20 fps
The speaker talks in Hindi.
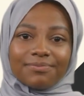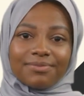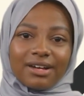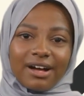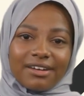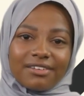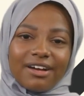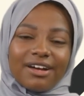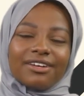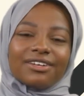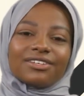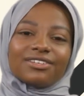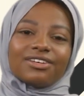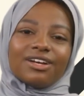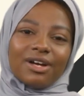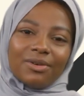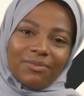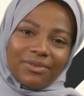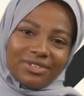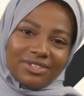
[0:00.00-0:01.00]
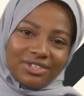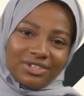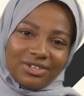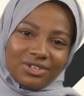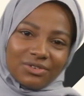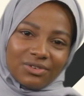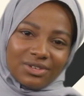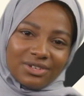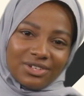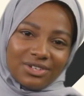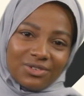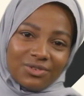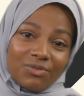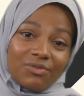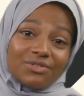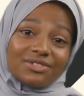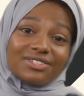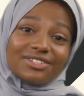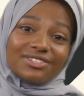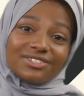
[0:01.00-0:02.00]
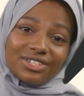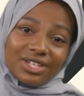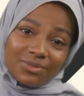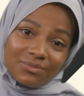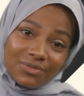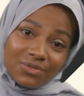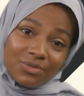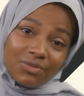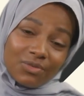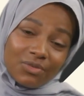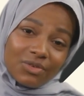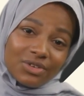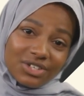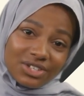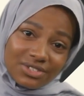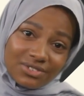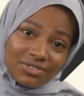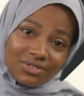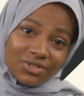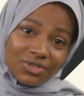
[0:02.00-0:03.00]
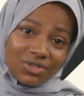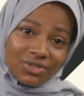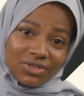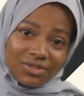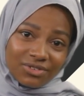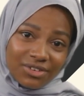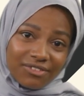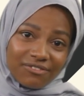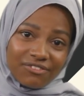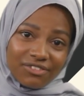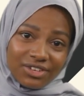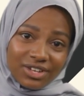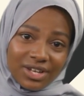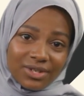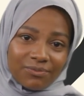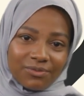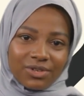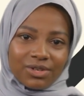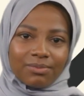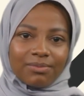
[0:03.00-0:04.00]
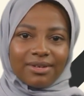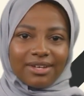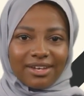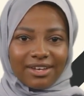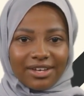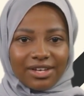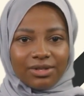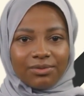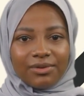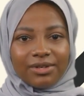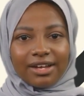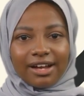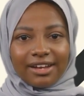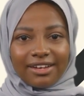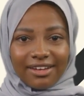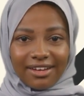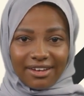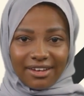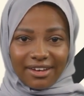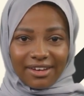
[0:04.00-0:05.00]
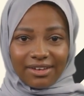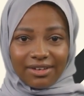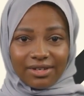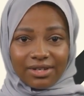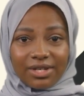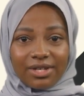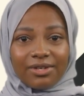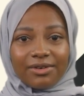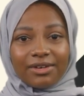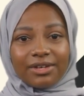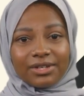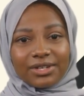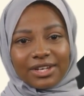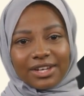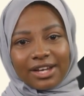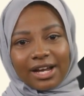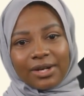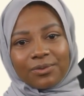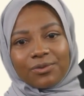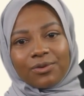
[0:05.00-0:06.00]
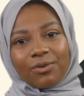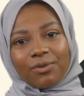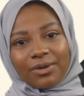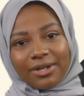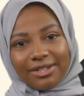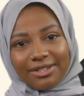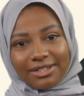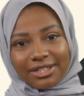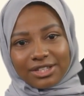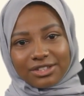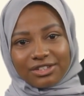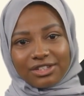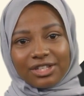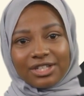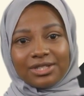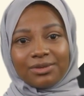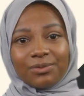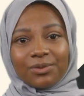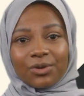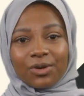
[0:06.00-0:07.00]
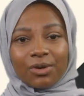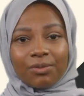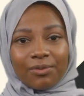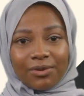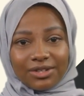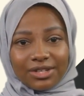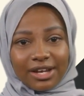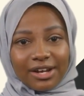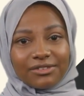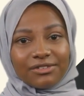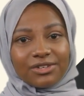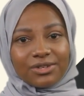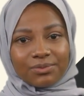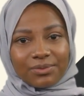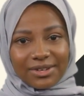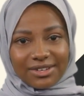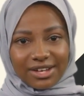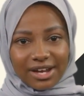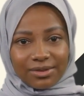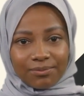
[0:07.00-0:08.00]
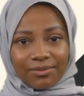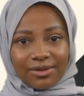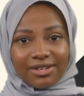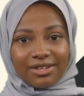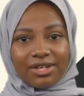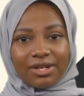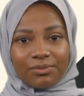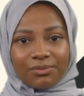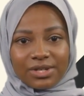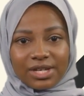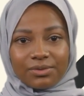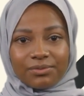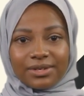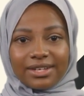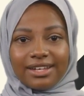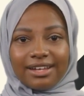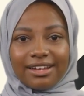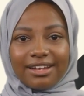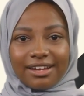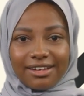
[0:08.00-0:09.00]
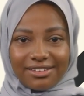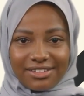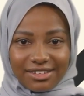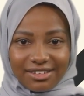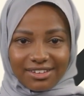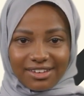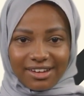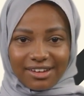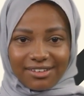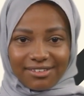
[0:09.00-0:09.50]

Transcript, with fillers: हमारे साइबर सिक्योरिटी कोर्सेज आपको वो इल्म और हुनर फराहम करने के लिए बनाए गए हैं जिनकी आपको इस दिलचस्प और मुतहरक मैदान में कामयाबी के लिए दरकार